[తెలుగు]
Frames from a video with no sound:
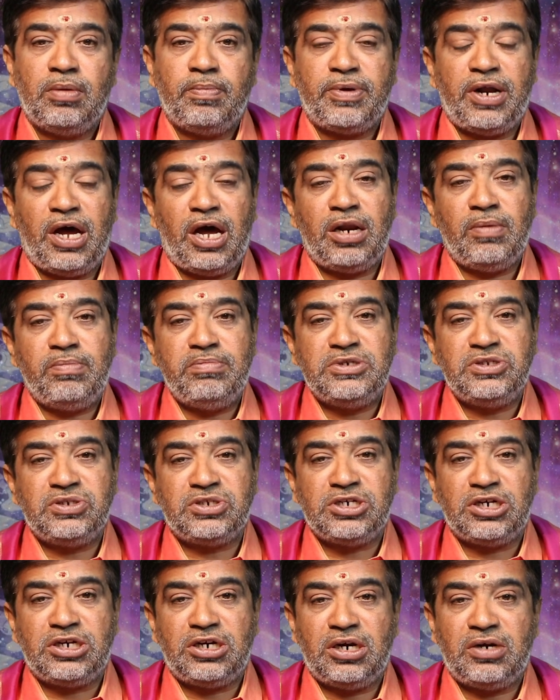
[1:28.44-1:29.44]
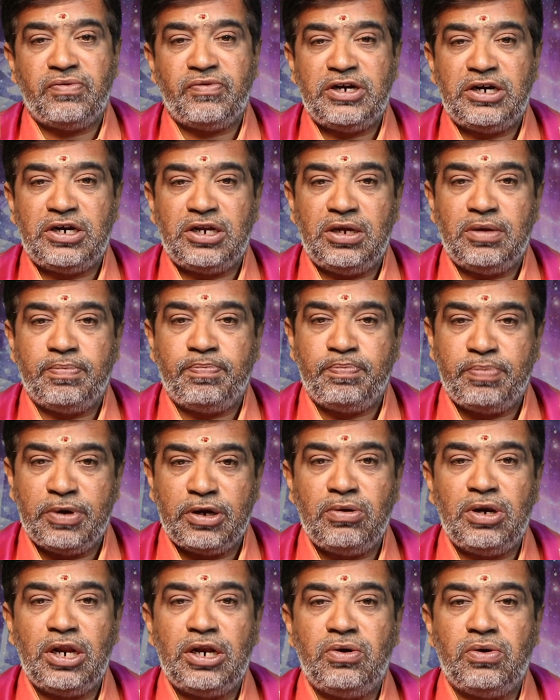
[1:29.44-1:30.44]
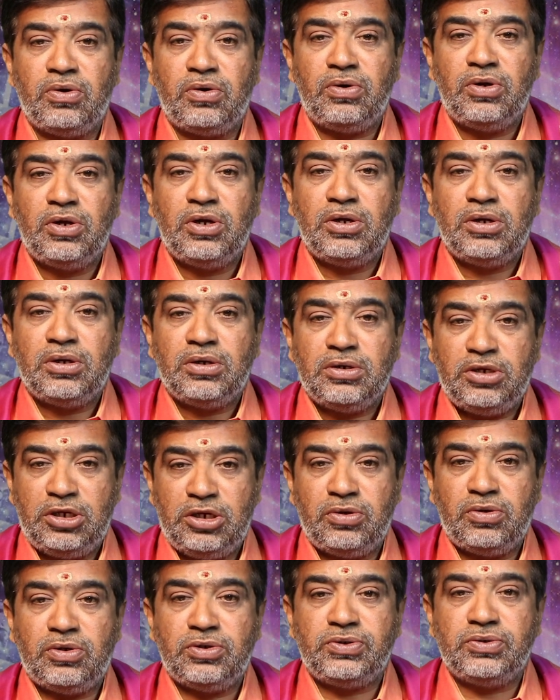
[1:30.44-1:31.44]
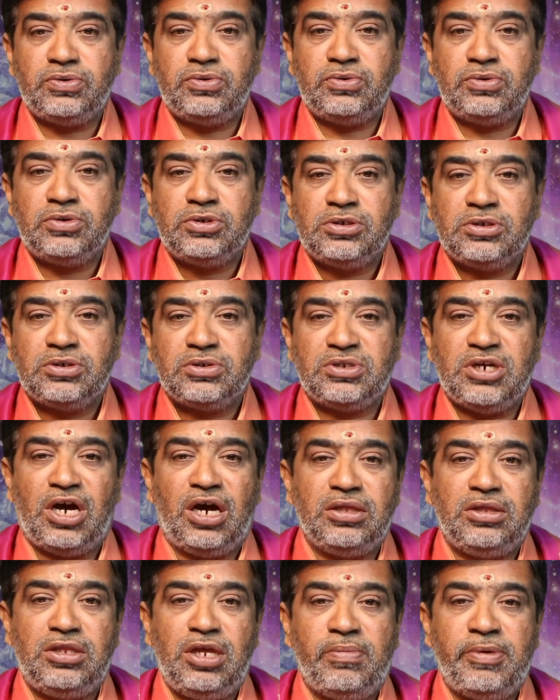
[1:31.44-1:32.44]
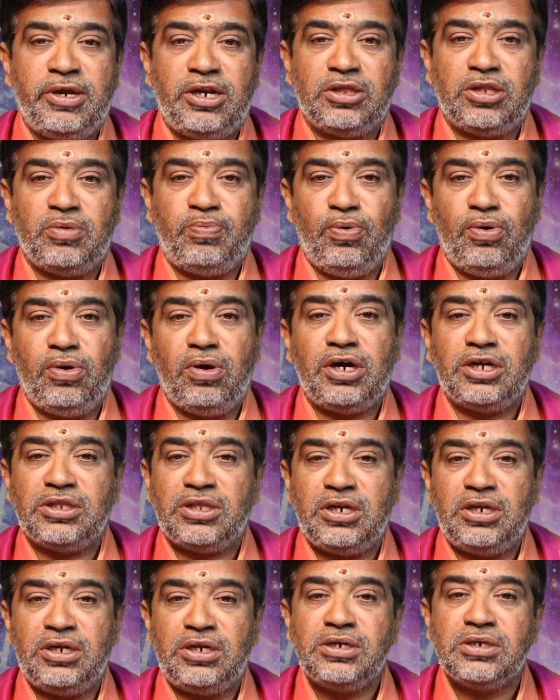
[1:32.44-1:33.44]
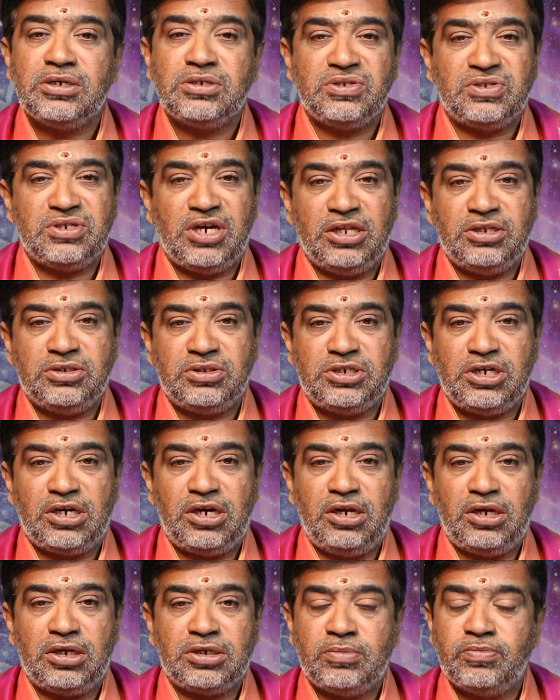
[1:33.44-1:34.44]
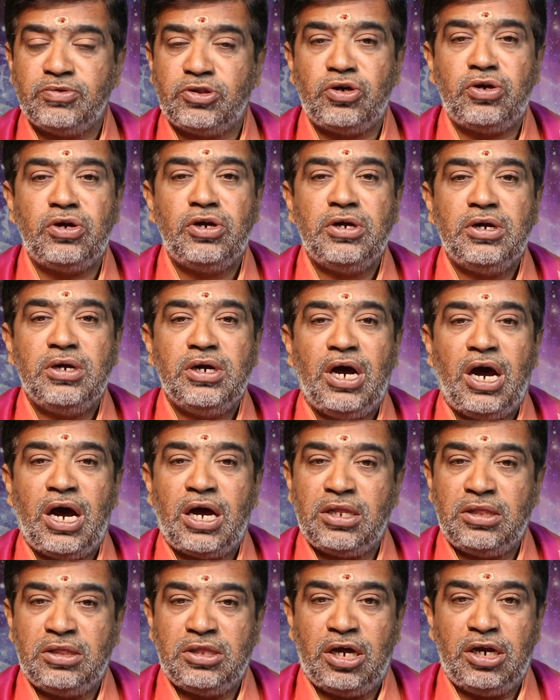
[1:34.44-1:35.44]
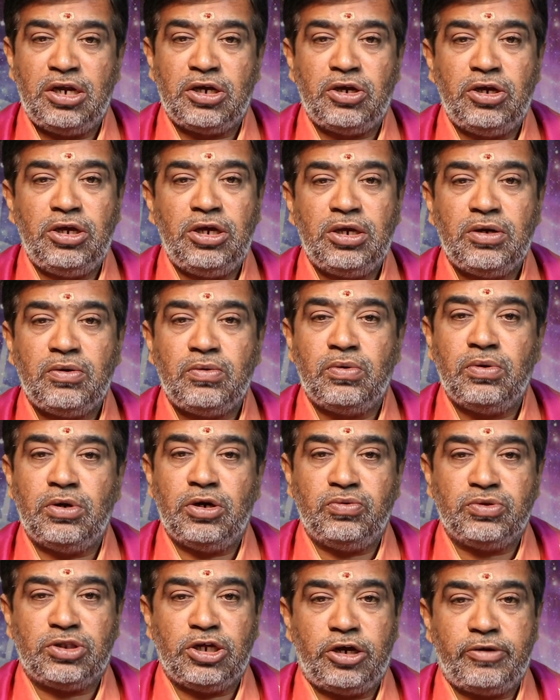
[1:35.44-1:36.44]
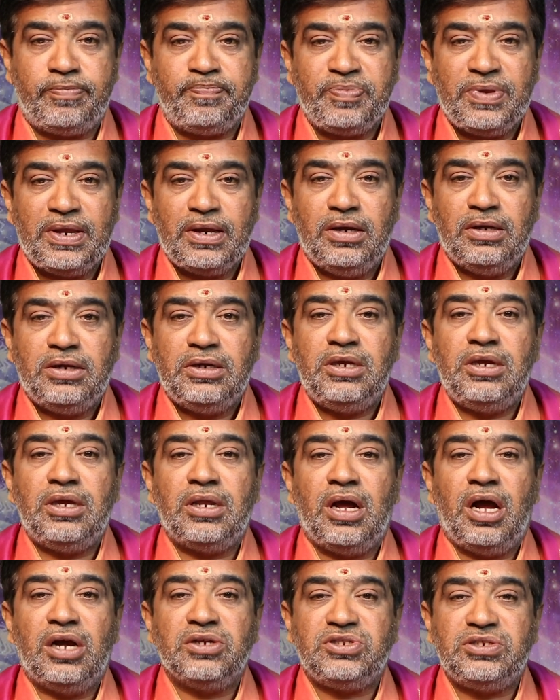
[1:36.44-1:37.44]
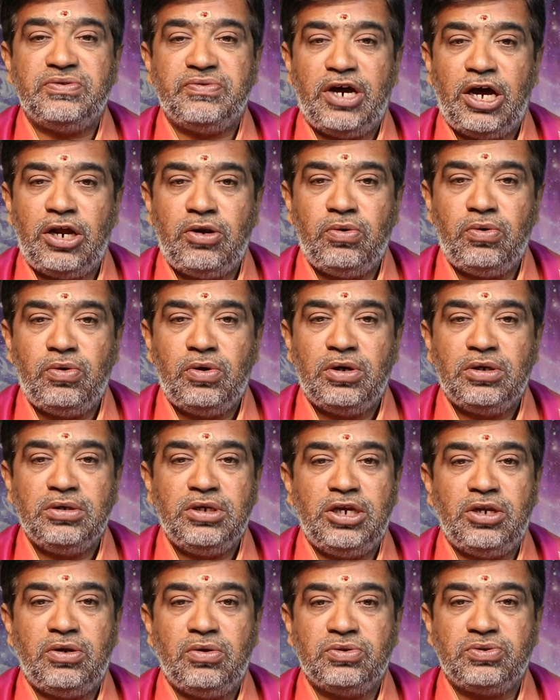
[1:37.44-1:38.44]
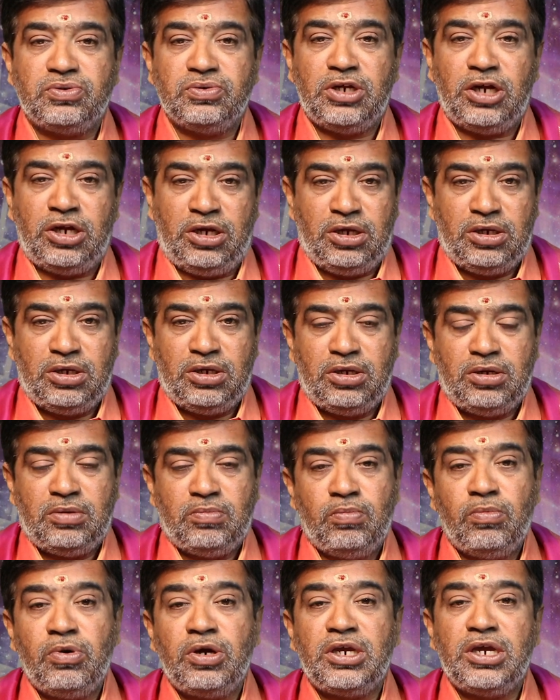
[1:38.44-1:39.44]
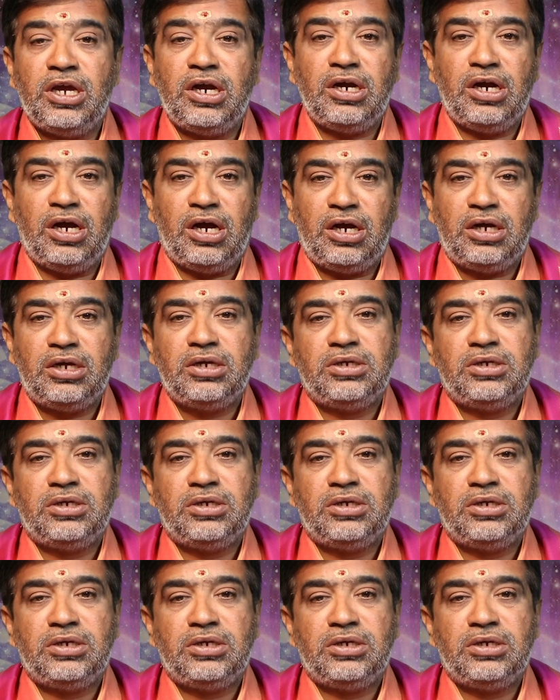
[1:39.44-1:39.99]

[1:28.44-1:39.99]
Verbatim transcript: ప్రారంభించినటువంటి పనులలో ఈరోజు సాధ్యమైనంత పురోగతిని సాధించగలగటంతో ఆనందానికి గురవుతారు ఈ రాశి వారు ఈ రోజున ముఖ్యంగా